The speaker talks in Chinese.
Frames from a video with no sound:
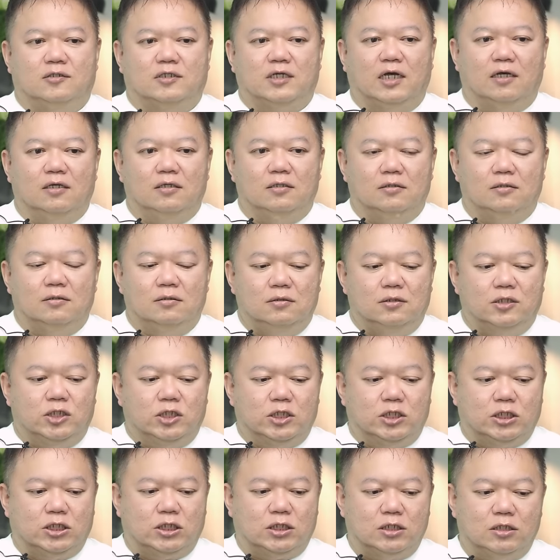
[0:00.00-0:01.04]
在
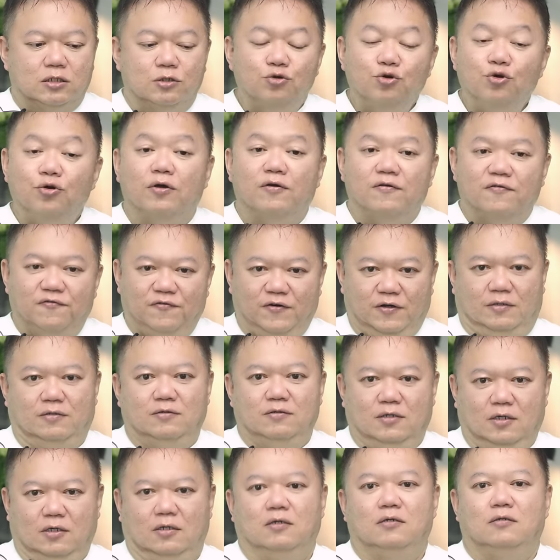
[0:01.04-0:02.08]
十月
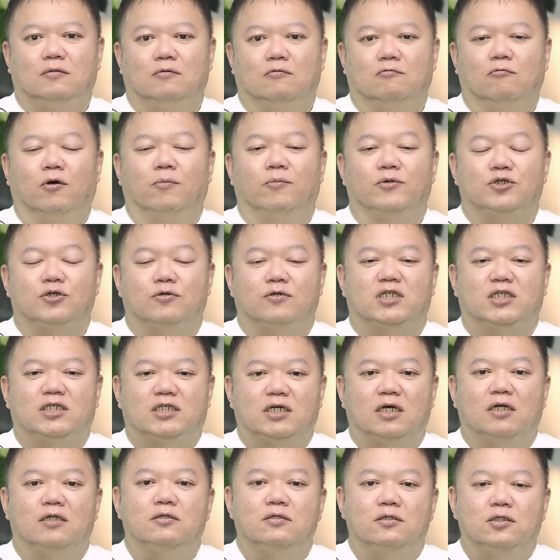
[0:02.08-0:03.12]
份呢，我们就
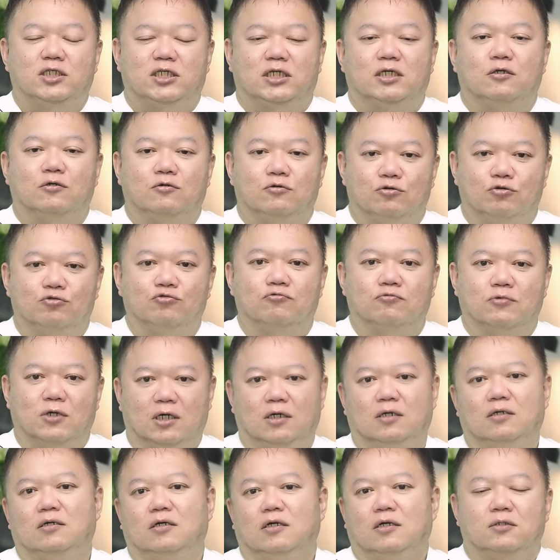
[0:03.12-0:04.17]
先进入
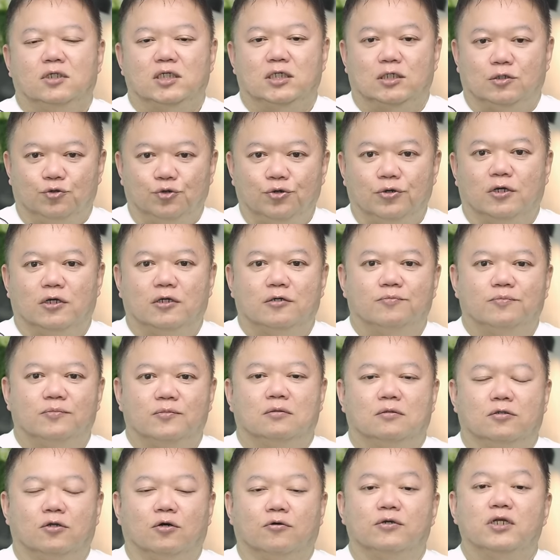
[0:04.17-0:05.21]
了乙月了，
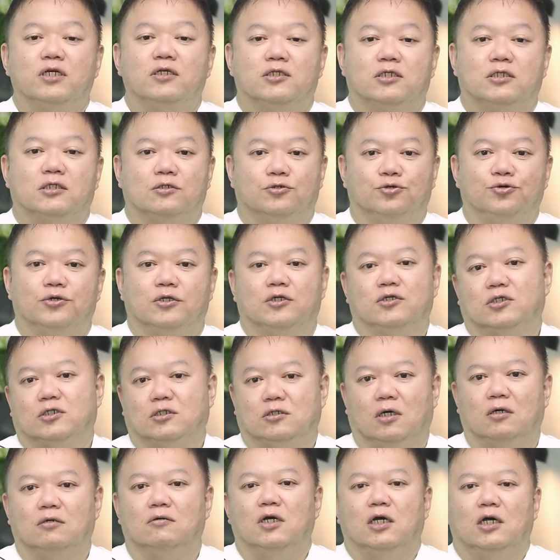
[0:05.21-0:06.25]
农历十月的
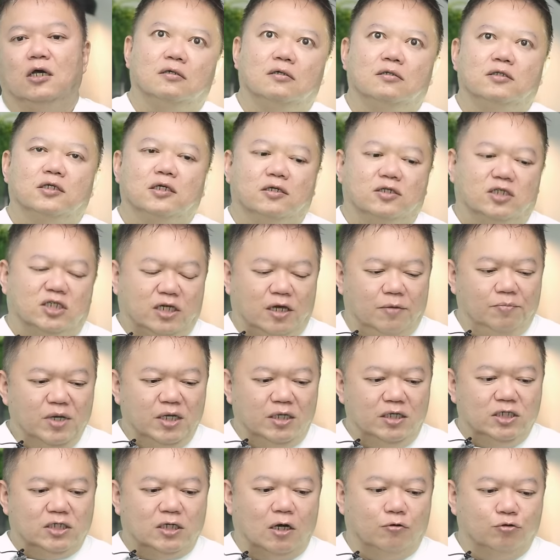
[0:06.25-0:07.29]
时候，这个前面
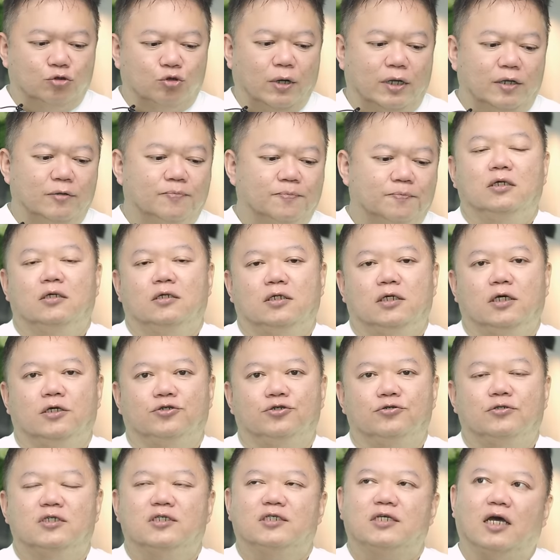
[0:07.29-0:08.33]
一小段，也
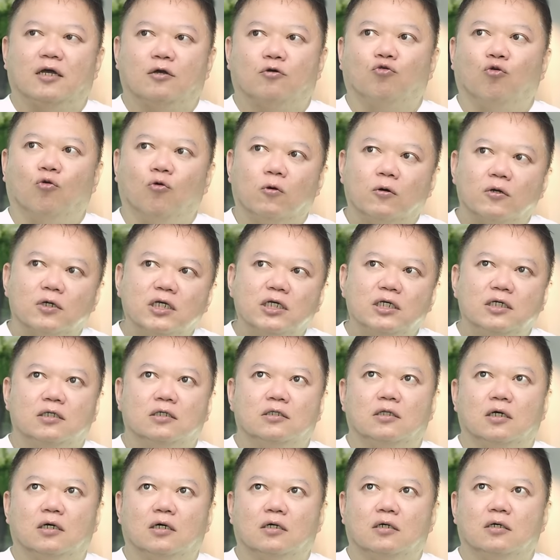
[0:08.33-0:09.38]
就是在国历
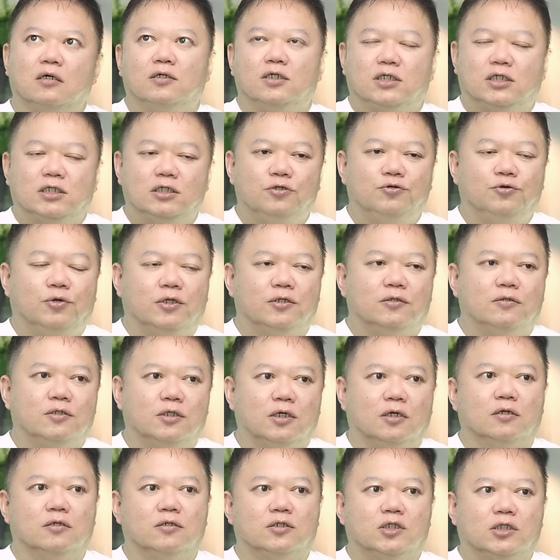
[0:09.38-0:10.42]
的西元
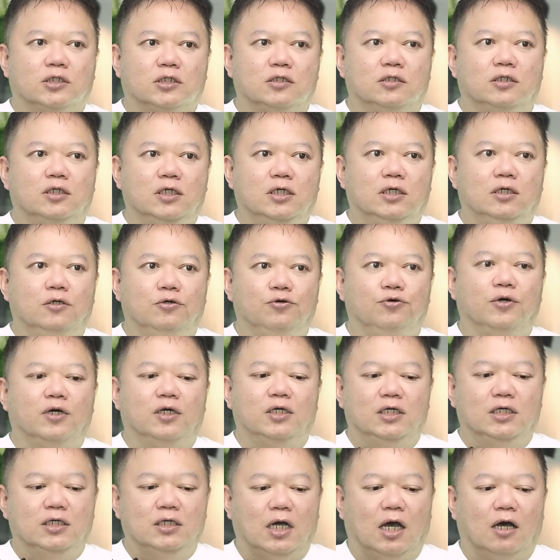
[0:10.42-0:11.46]
的十一
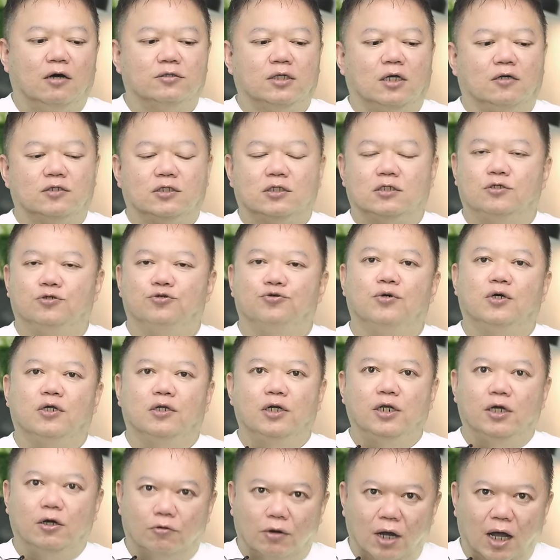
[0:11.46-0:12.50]
月一号到十一月
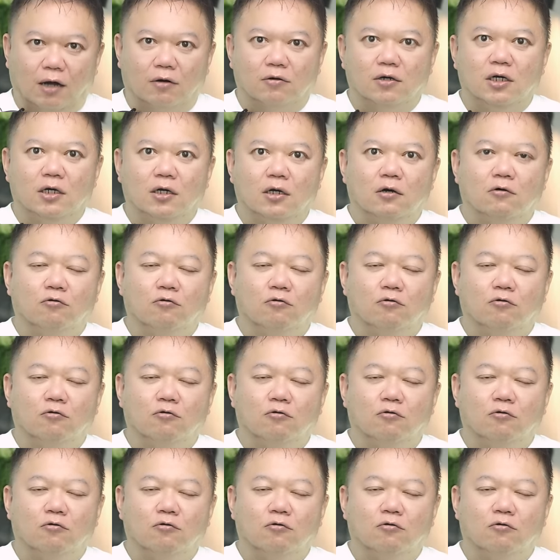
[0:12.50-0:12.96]
六号。